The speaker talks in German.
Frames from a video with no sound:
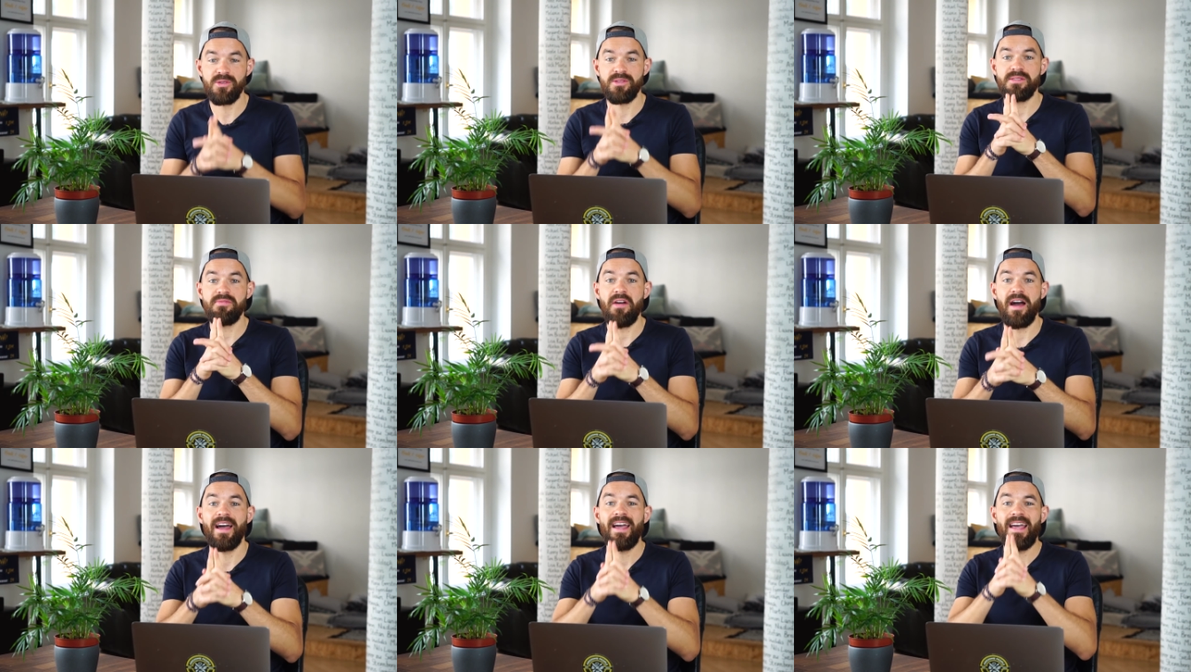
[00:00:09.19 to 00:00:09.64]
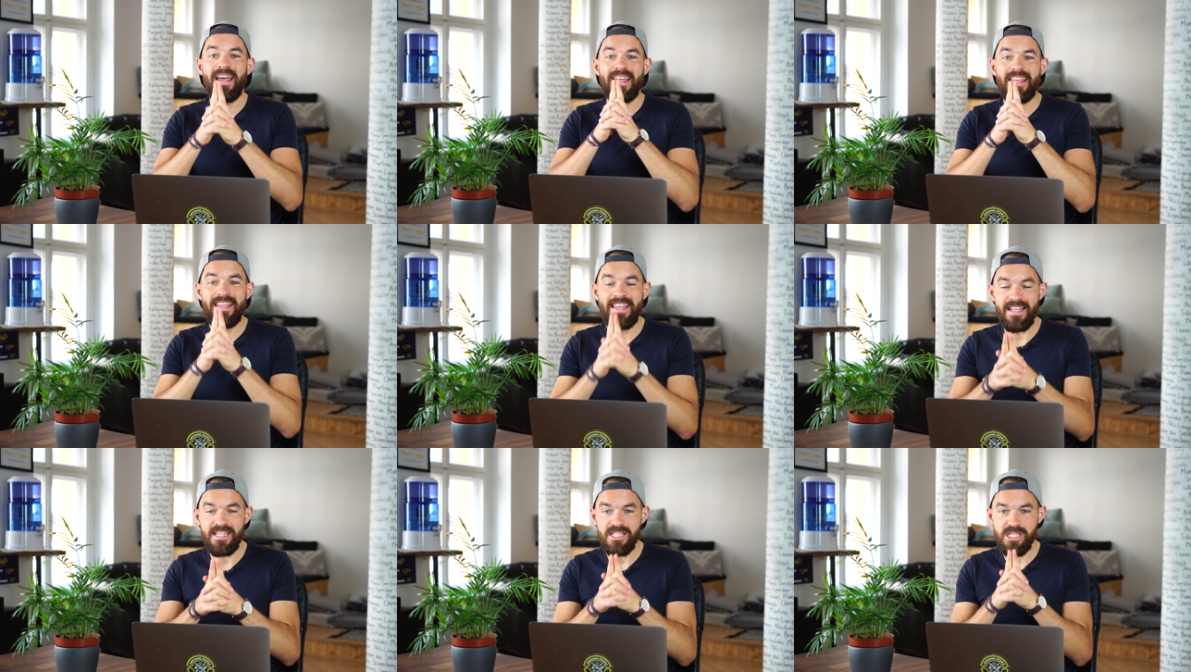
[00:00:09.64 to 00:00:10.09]
Und zwar
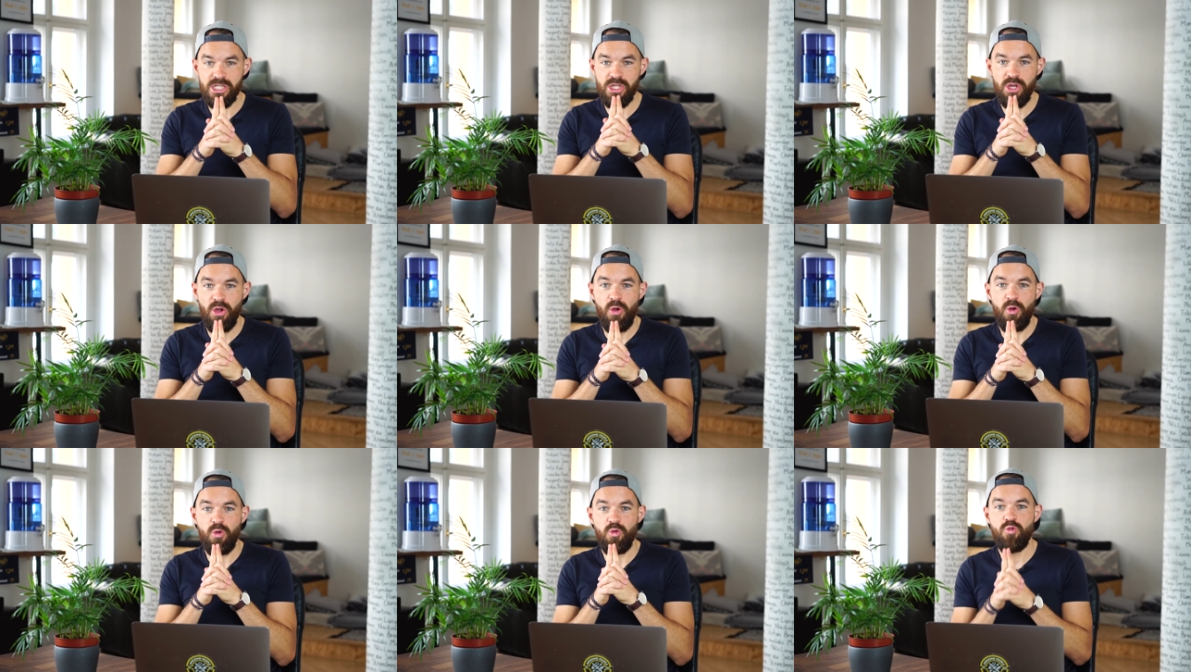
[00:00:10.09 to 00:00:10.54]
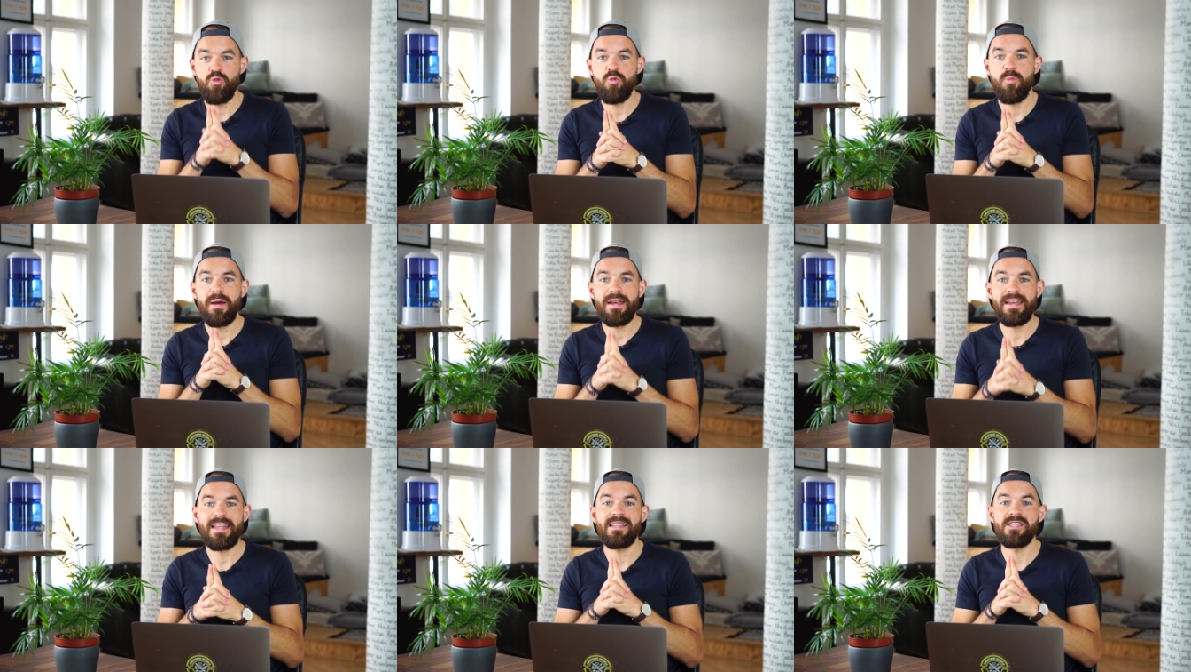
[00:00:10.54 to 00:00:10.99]
jetzt
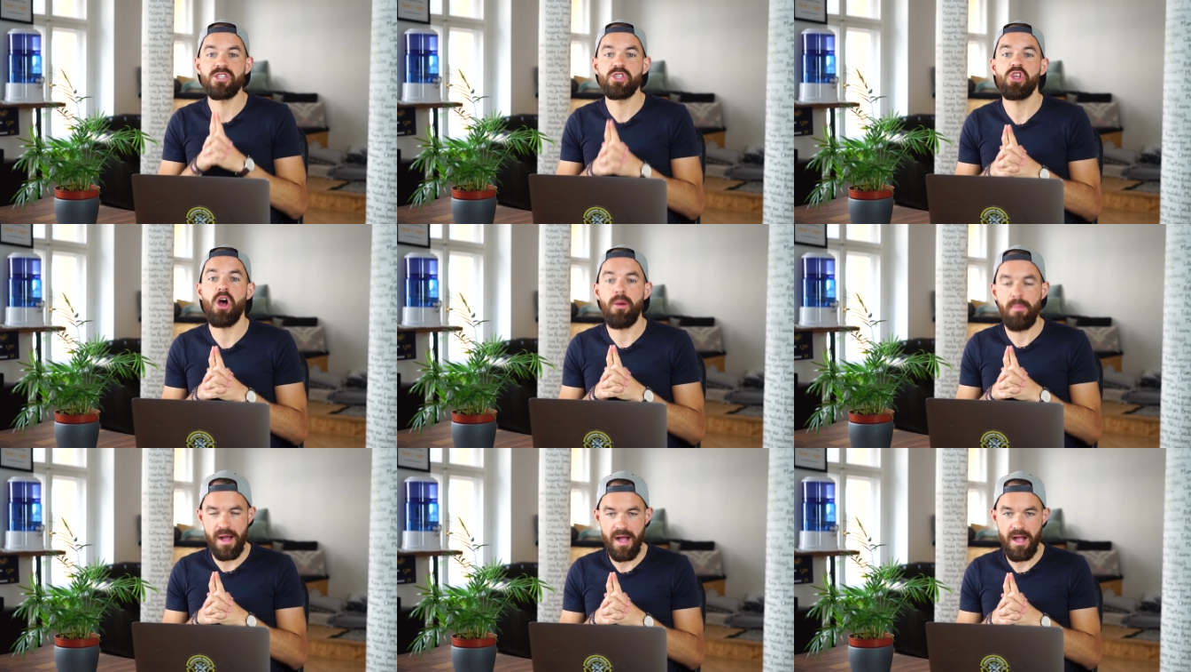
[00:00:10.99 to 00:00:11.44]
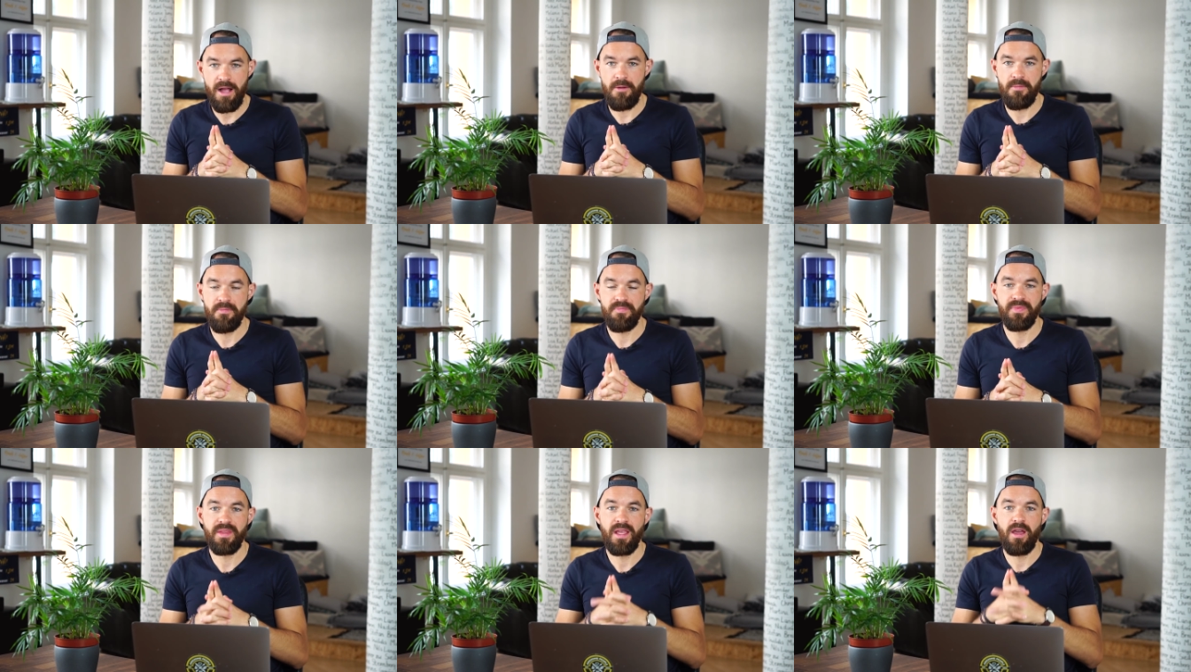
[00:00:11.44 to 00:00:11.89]
über den
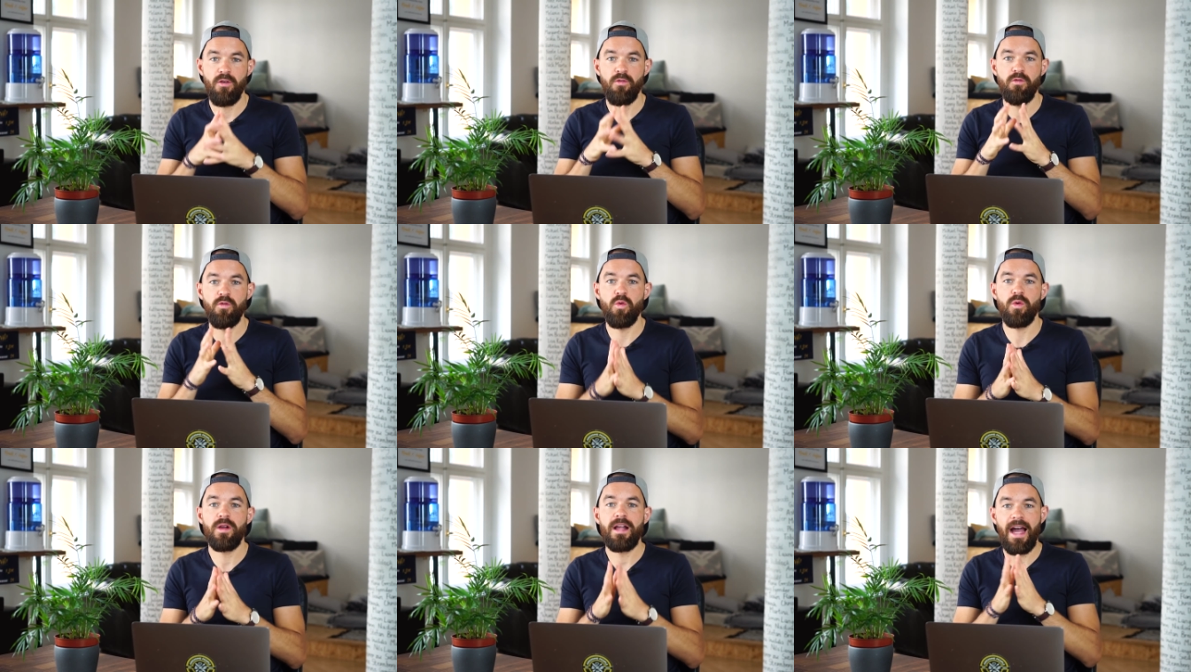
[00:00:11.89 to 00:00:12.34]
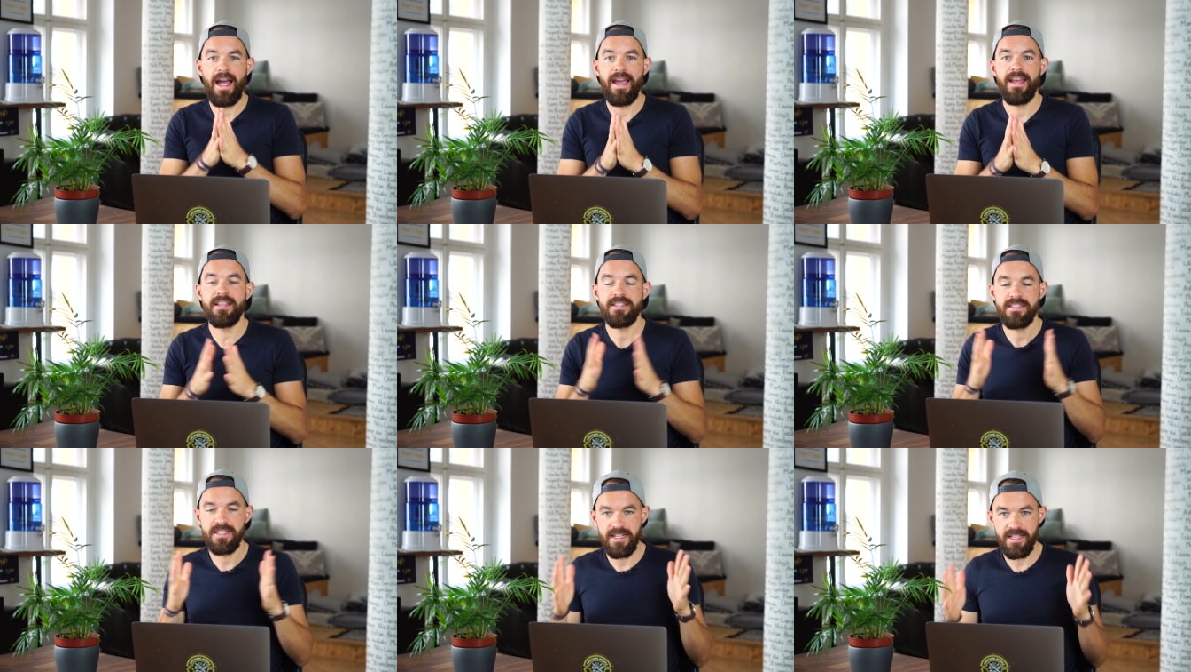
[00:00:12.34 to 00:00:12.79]
Sommer wo
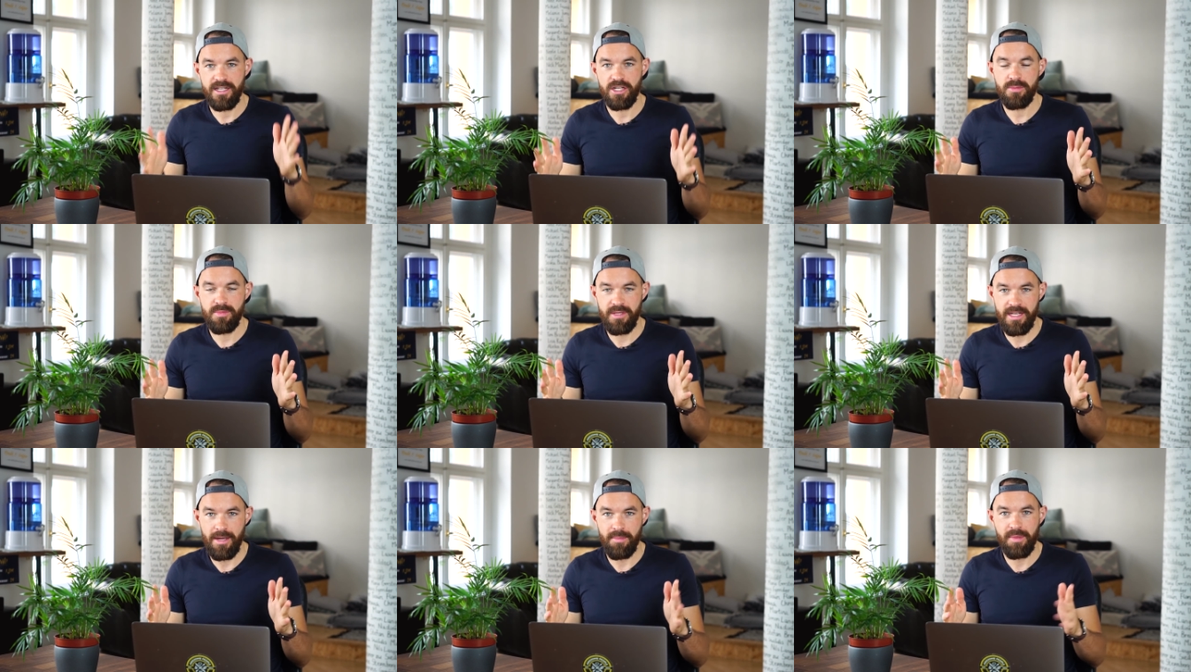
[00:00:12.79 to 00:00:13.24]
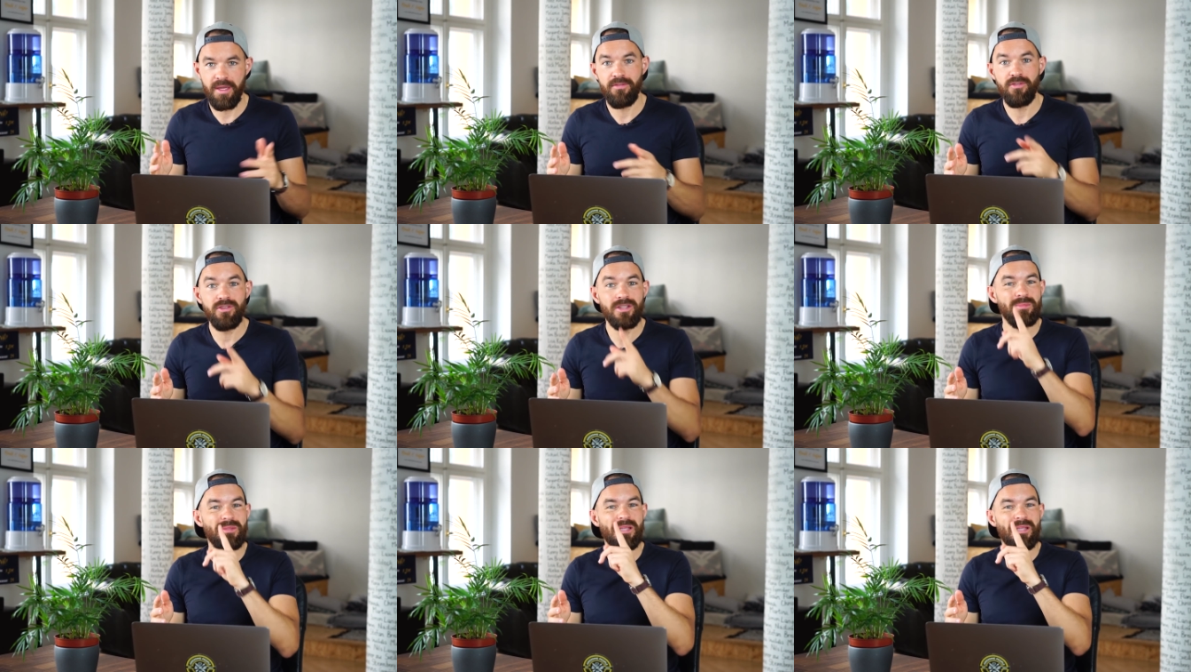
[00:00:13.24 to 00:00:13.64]
keine Talentschmiede abgehen wird.